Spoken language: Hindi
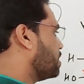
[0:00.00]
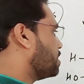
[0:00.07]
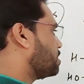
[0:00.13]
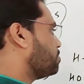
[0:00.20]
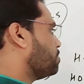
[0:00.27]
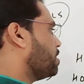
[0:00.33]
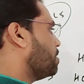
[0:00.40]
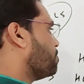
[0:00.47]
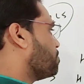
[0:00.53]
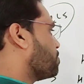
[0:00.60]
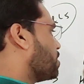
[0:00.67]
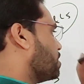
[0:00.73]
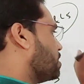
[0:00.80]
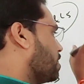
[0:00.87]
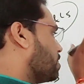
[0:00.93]
इसमें
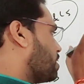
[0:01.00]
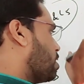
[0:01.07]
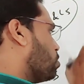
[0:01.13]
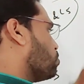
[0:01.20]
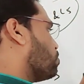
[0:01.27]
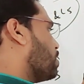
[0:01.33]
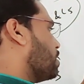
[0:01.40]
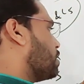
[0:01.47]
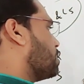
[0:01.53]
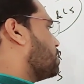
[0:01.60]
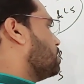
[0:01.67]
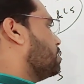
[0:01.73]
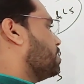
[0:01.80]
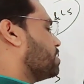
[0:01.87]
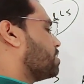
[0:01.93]
ये साइड ऊपर लिखी
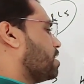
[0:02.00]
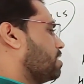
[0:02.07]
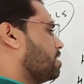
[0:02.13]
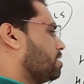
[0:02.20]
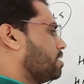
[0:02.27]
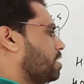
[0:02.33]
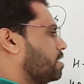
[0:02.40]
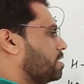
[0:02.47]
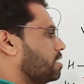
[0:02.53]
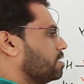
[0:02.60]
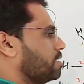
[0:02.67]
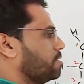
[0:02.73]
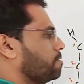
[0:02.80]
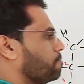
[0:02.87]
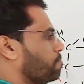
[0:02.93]
थी ये साइड नीचे लिखी
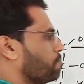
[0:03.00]
थी